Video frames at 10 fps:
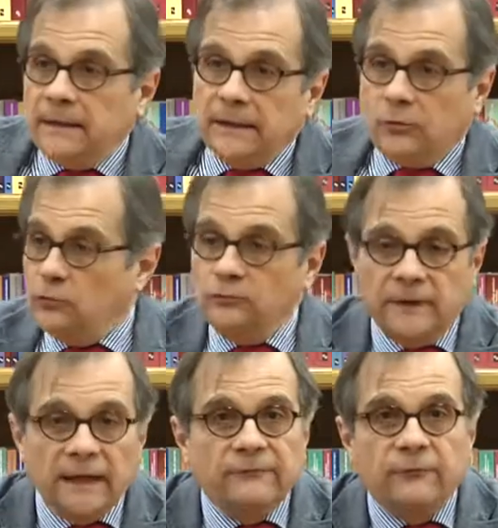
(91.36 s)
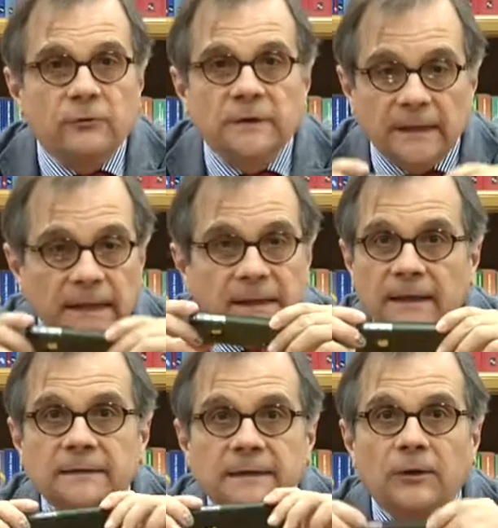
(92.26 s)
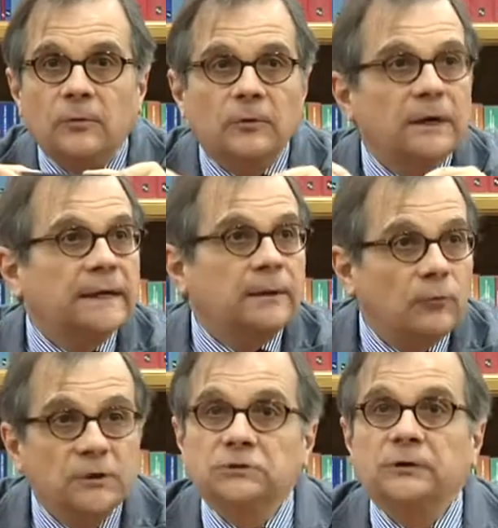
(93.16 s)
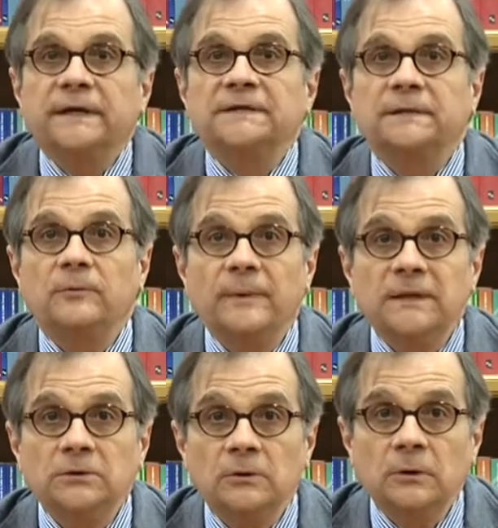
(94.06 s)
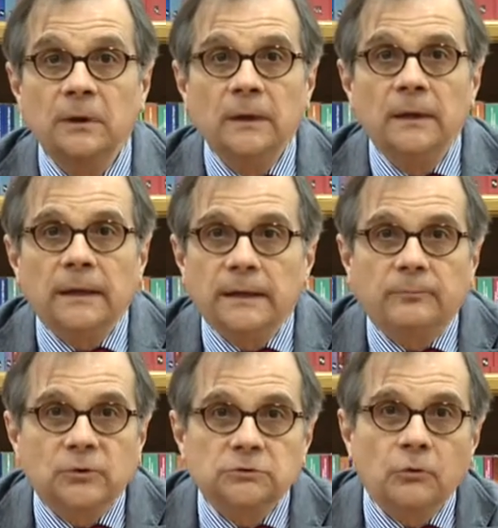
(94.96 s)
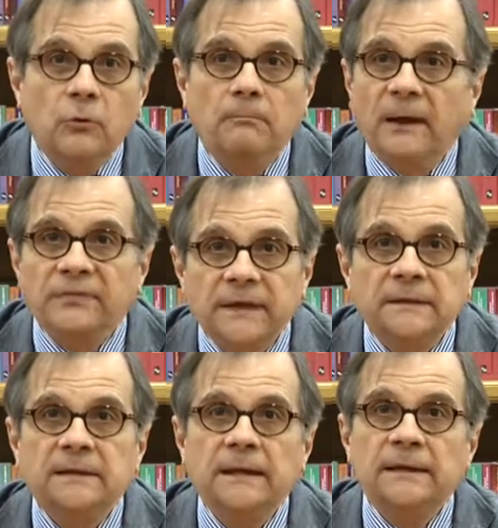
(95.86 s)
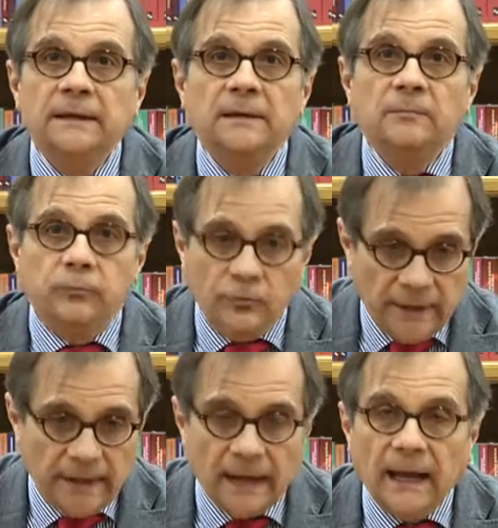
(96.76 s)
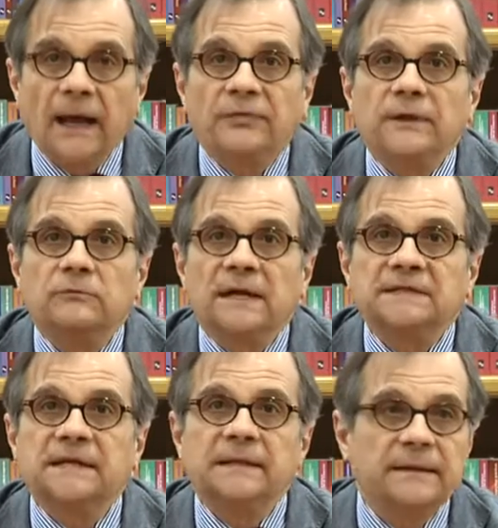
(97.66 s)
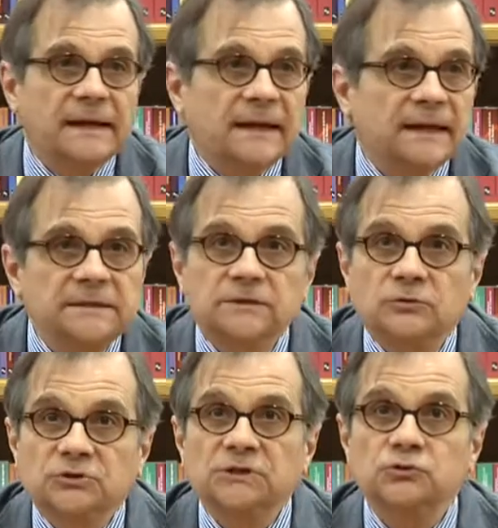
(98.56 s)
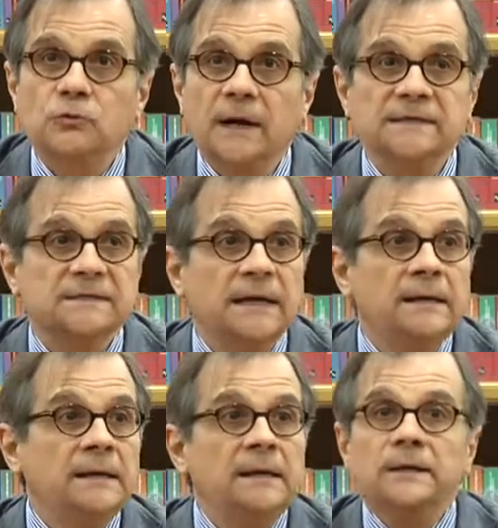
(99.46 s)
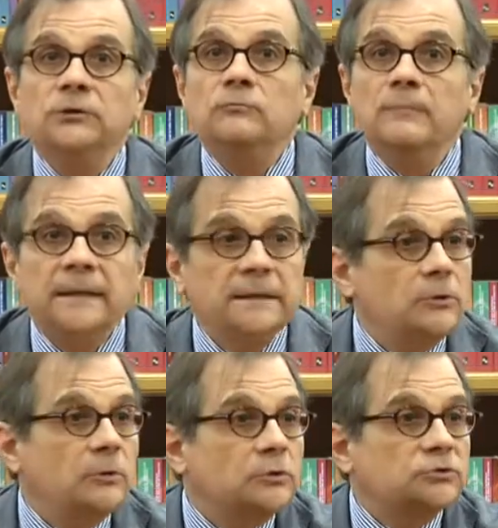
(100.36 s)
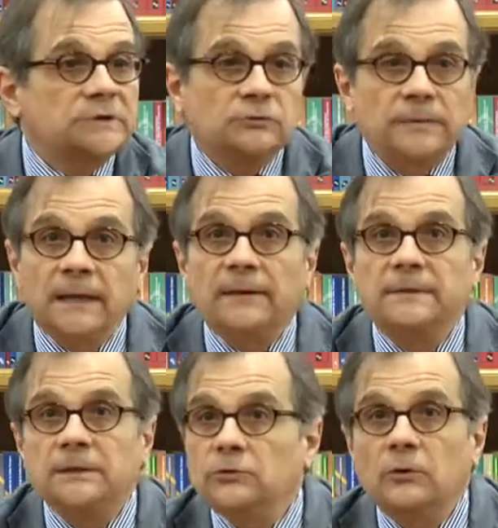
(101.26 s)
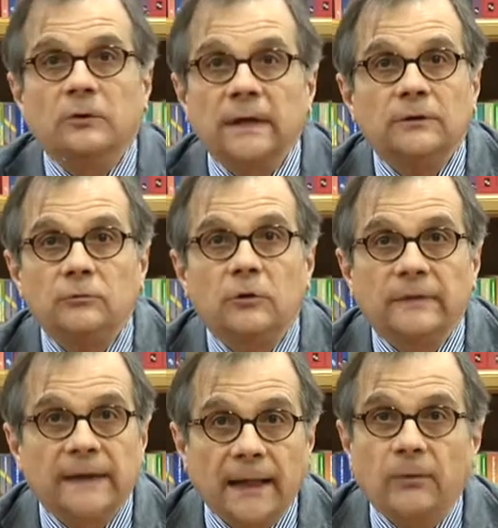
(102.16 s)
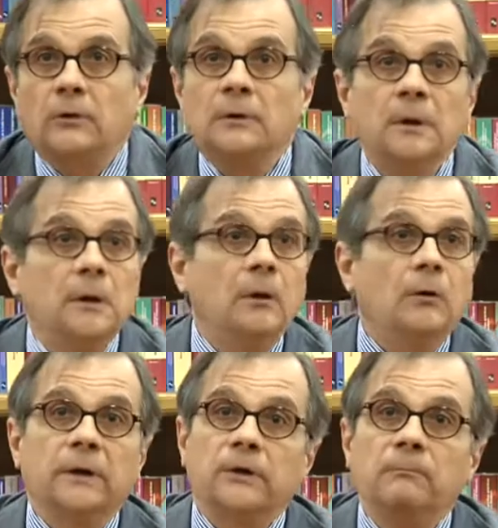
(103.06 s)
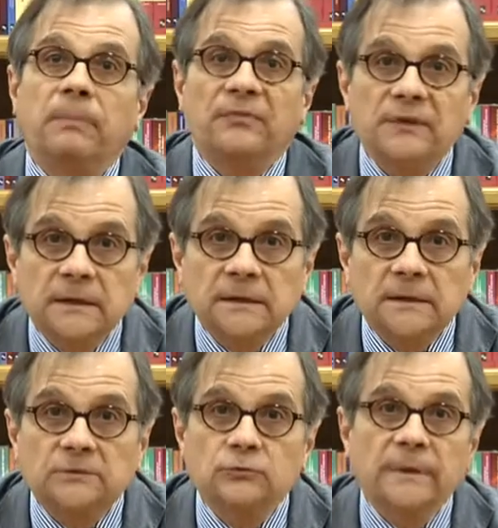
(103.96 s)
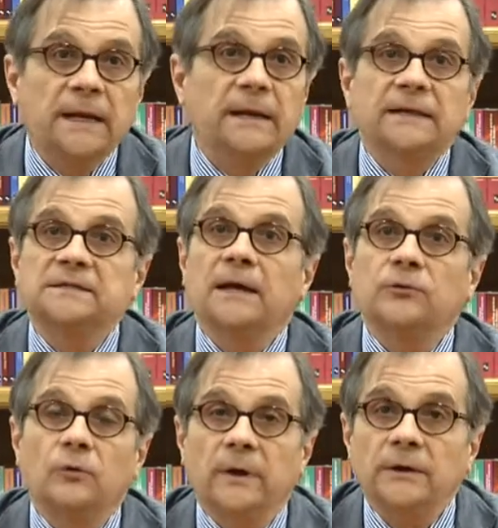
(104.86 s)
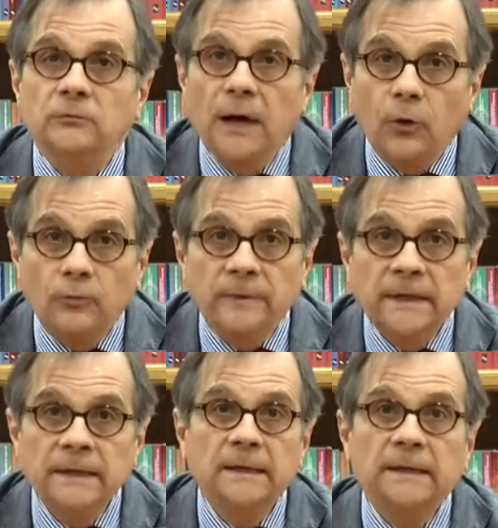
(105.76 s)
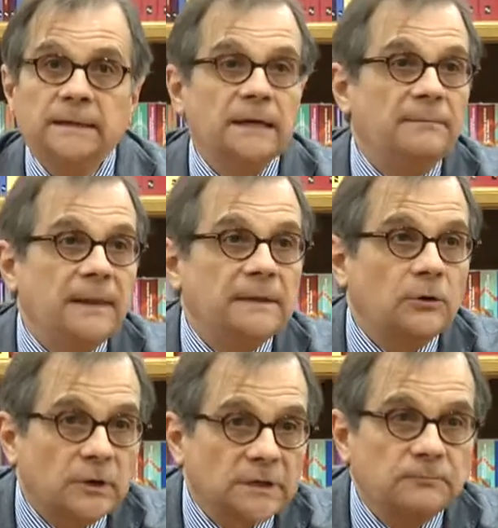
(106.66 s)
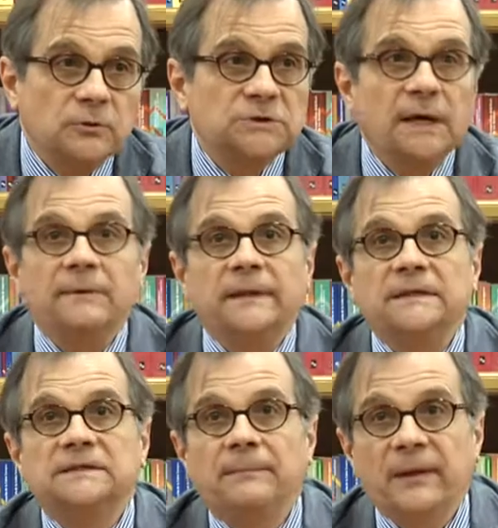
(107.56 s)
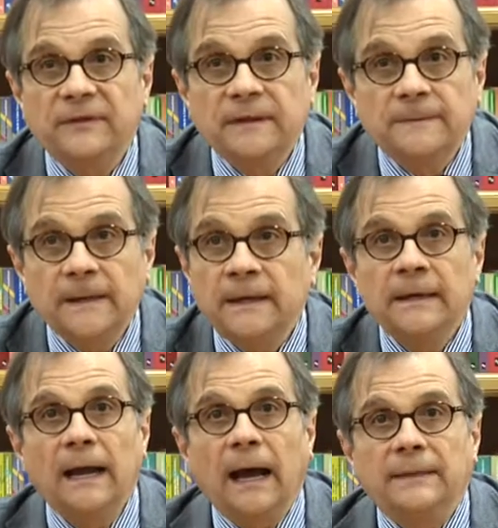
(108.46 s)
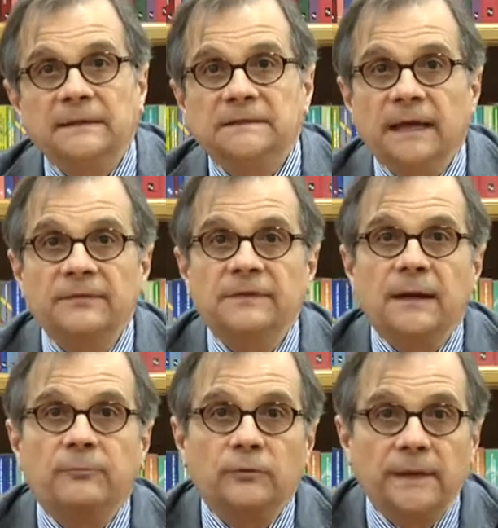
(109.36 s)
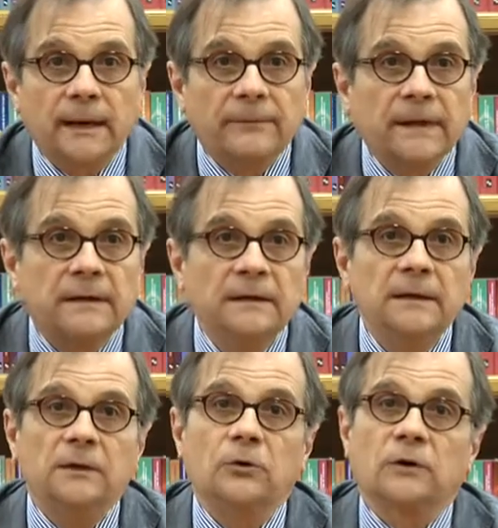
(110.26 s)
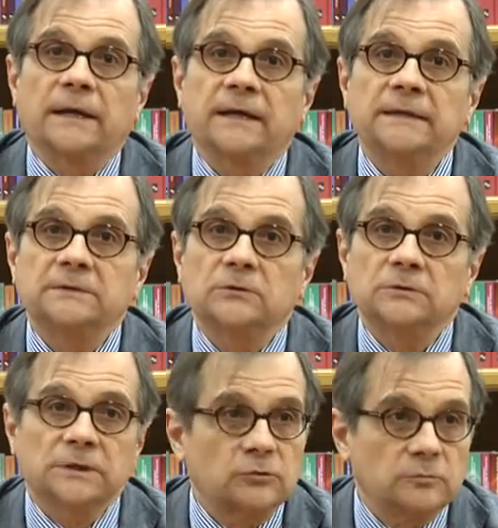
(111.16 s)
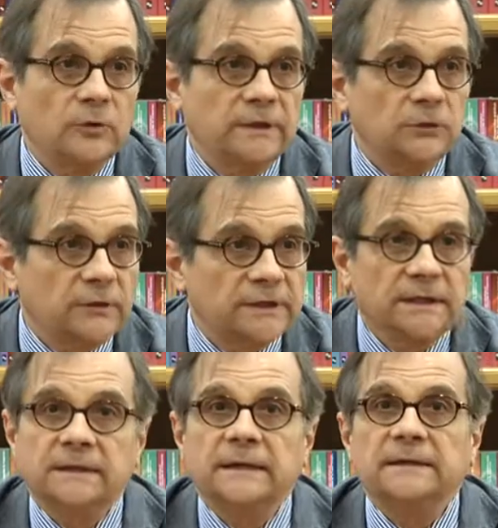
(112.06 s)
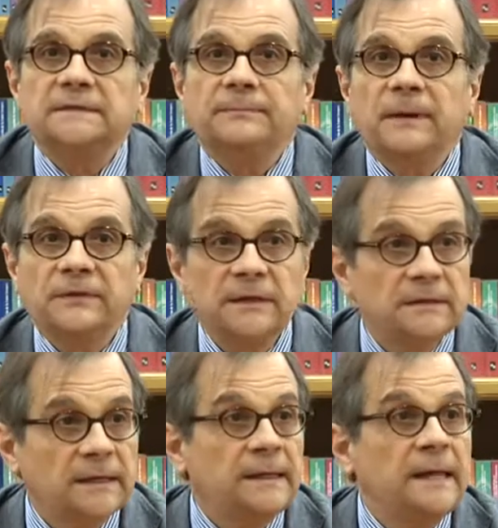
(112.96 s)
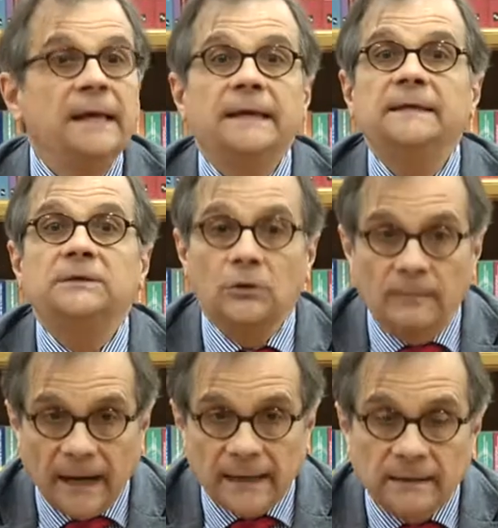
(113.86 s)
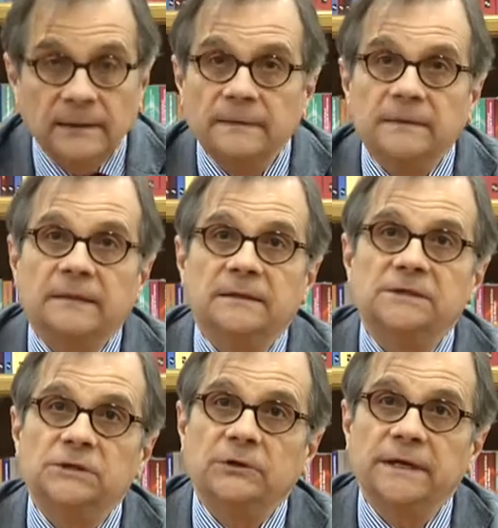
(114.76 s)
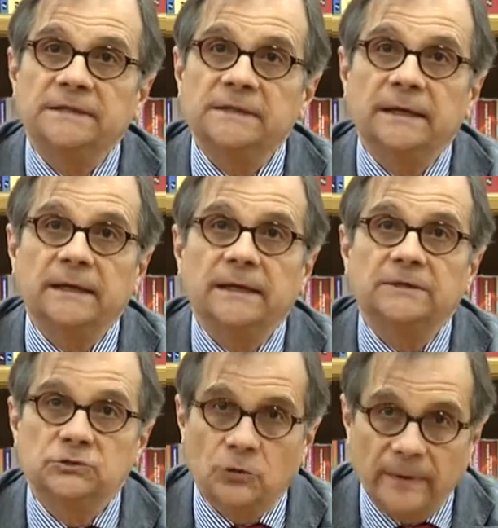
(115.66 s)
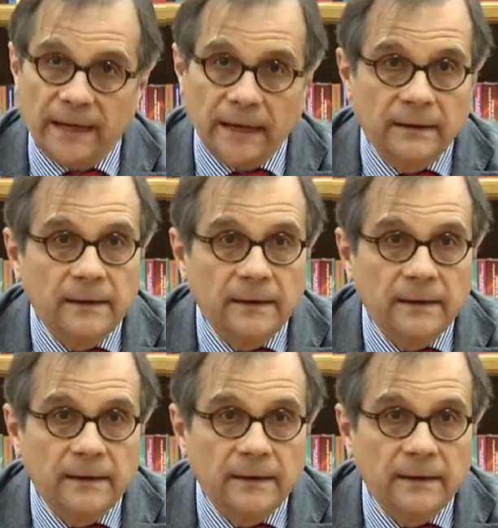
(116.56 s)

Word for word: que con un teléfono inteligente como el que muestro en este momento, eh, pues un paciente pudiera hacer una serie de registros en su casa y un médico los estuviera viendo en un ordenador. O que un paciente estuviera ingresado en una UBI y el médico responsable de ese paciente a distancia pudiera ver los registros de los monitores que tiene este paciente y tomar decisiones eh, sobre él.